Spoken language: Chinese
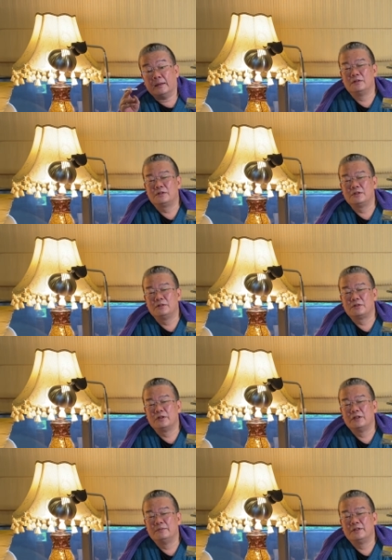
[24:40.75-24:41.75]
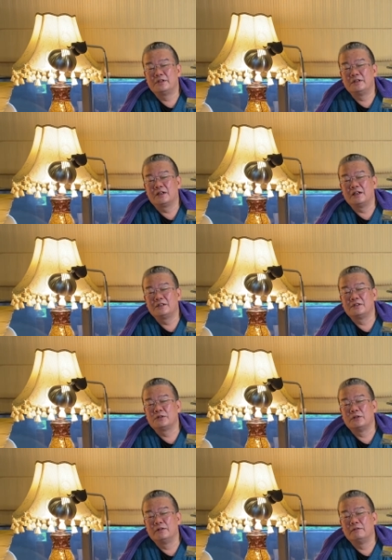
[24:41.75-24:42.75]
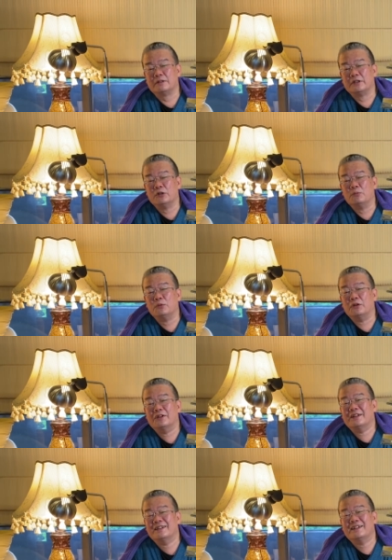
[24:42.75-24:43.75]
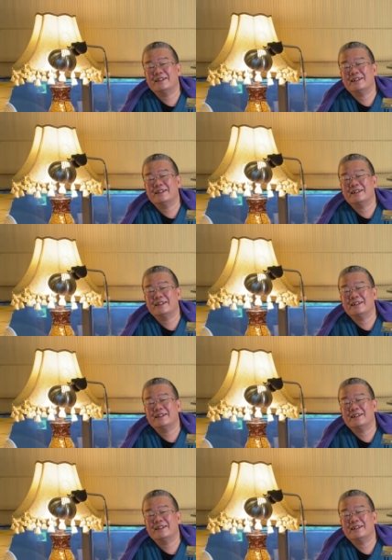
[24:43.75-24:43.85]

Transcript: 其实我觉得你们现在开始学会我的幽默了，呵